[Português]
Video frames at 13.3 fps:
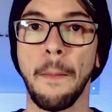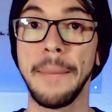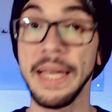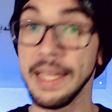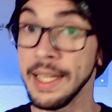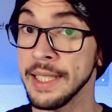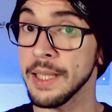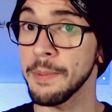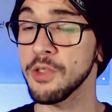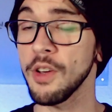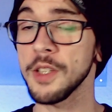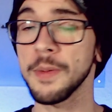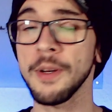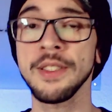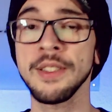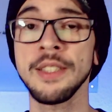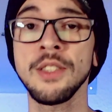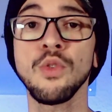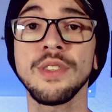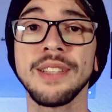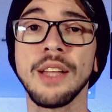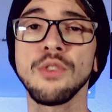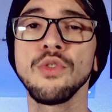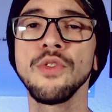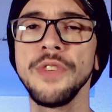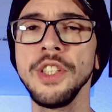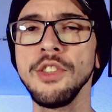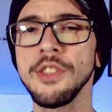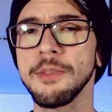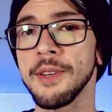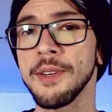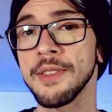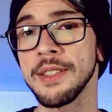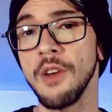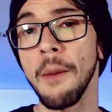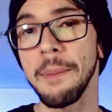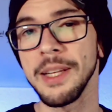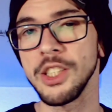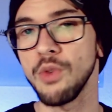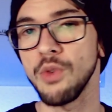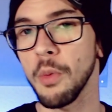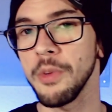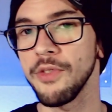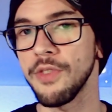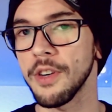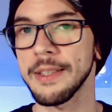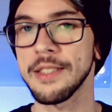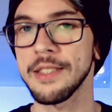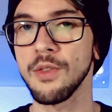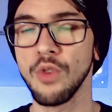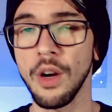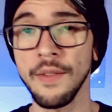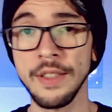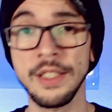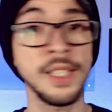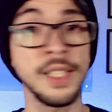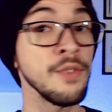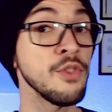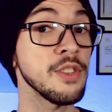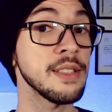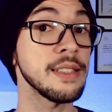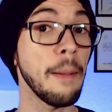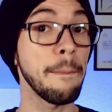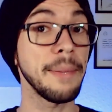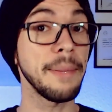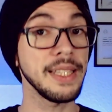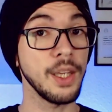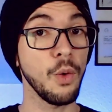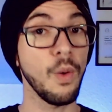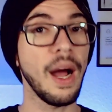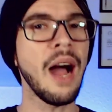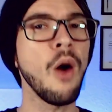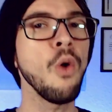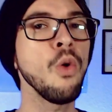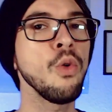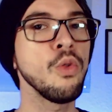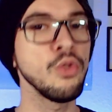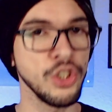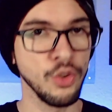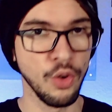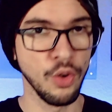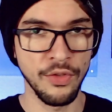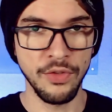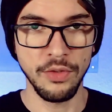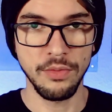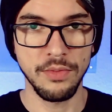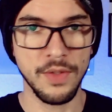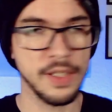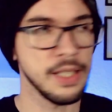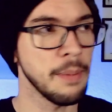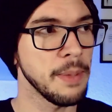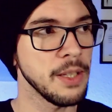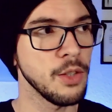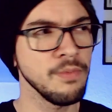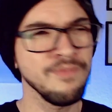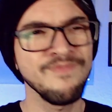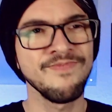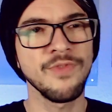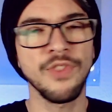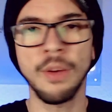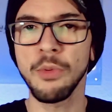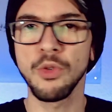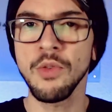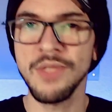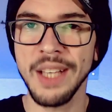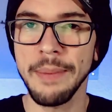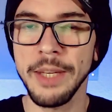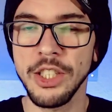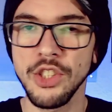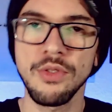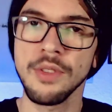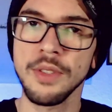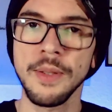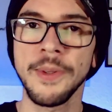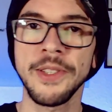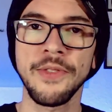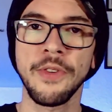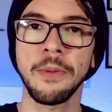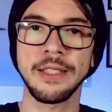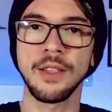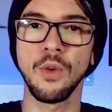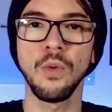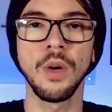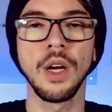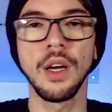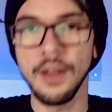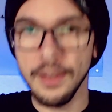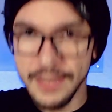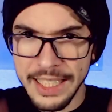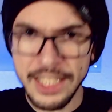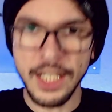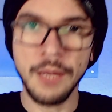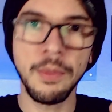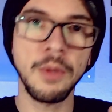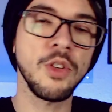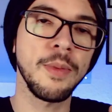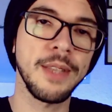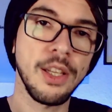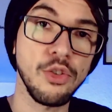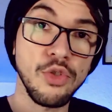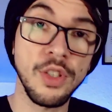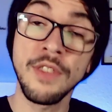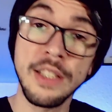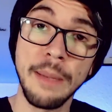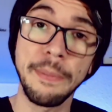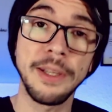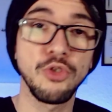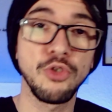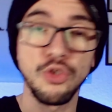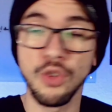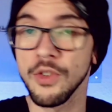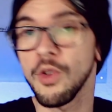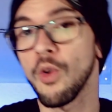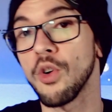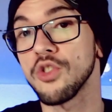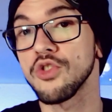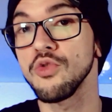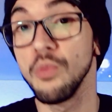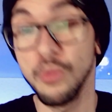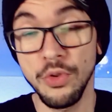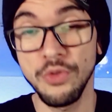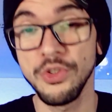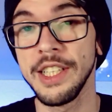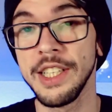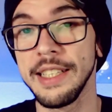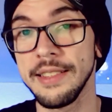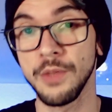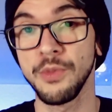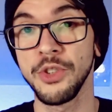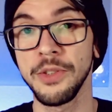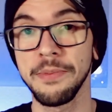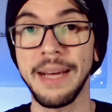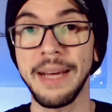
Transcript: Beleza, pessoal? Espero que vocês tenham gostado do vídeo, espero que vocês tenham aprendido alguma informação nova. Se você aprendeu algo de novo, se você aprendeu, hum, Fábio, eu não sabia disso, não sabia dessa informação, Deixa aqui nos comentários o que você aprendeu de novo, que eu gosto muito de ler esse tipo de.